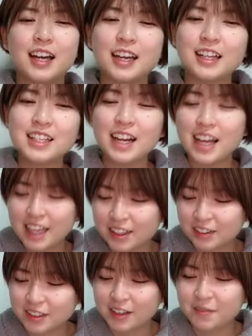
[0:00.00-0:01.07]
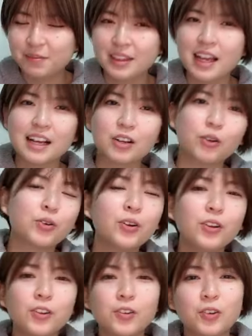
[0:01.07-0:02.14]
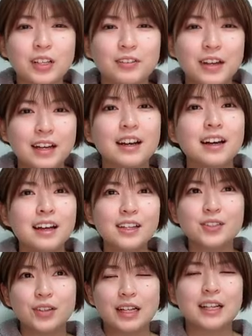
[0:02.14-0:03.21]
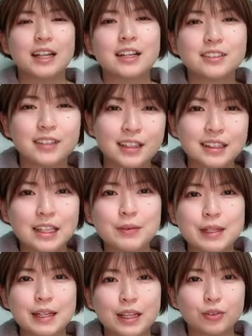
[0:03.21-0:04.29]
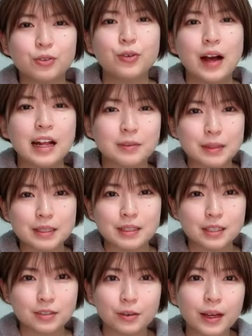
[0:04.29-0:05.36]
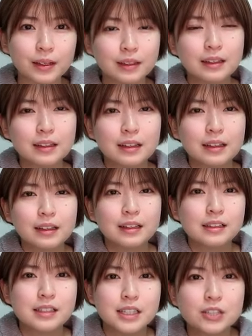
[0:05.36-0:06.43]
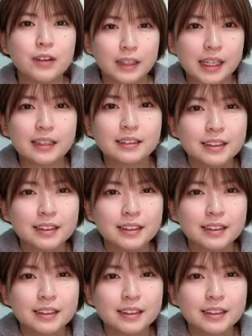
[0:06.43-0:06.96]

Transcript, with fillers: けじゃないけどさなんか心残りはそれでなくなったみたいなとこはあります実は実はね